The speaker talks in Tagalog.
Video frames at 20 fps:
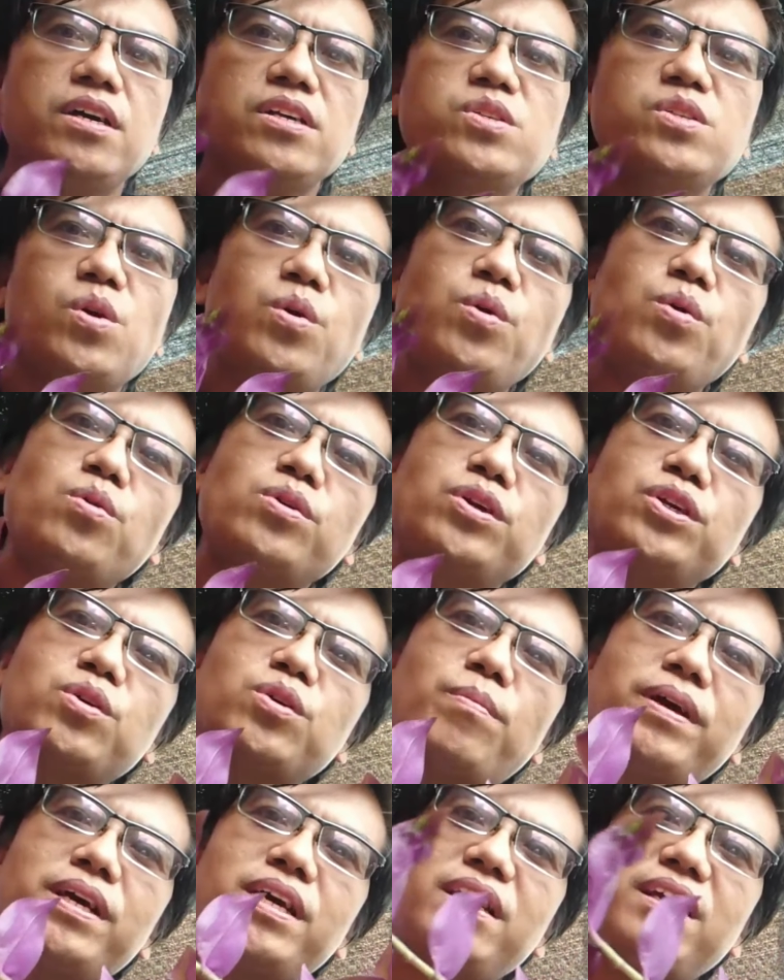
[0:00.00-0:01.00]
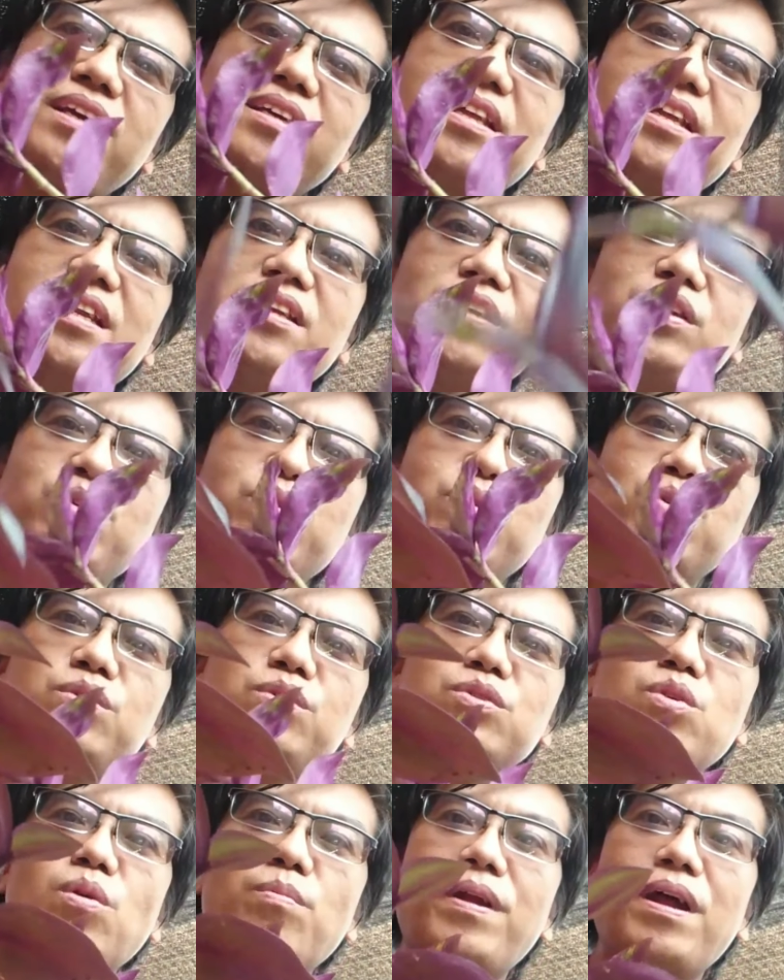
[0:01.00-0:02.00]
So, kung ito makikita
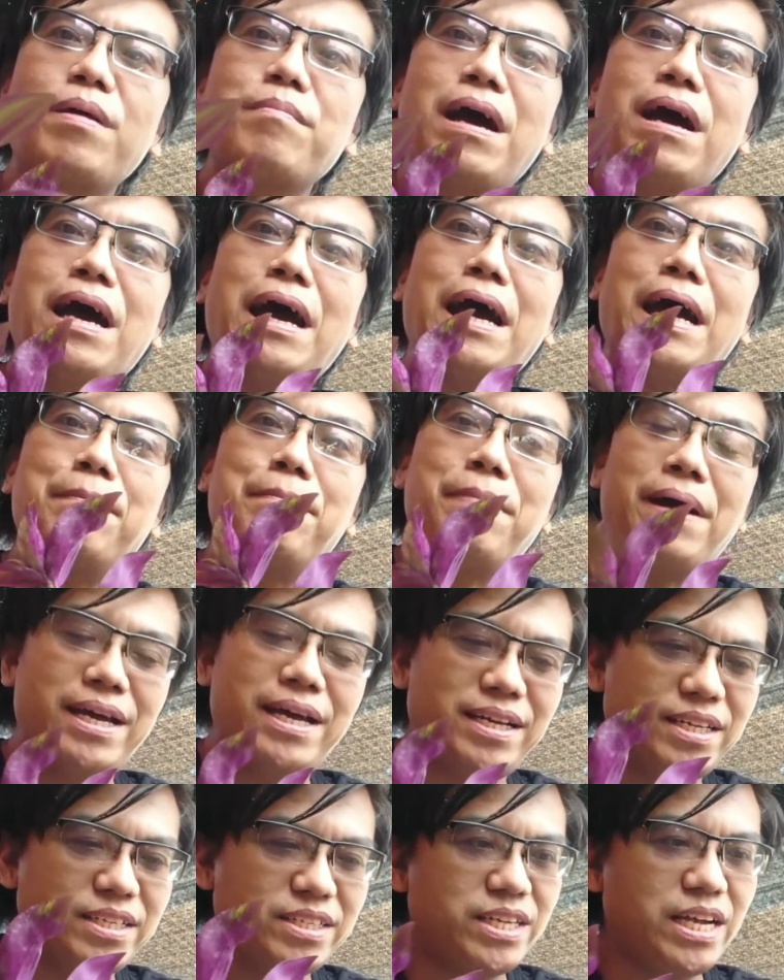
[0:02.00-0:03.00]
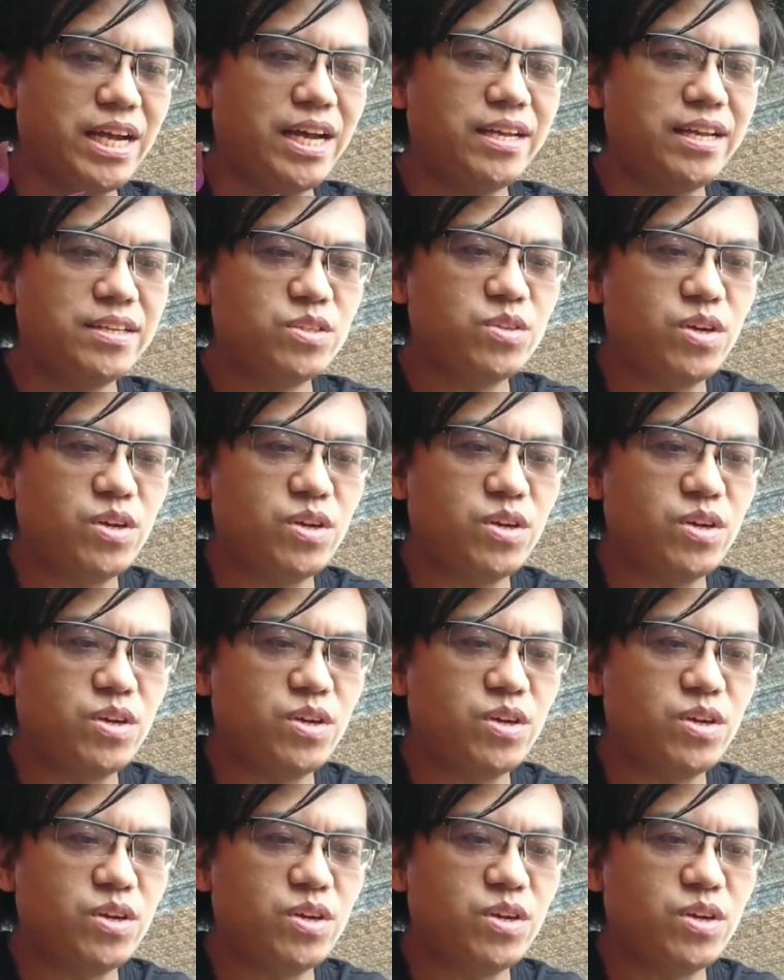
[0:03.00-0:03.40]
ninyo, sobrang mahaba na siya.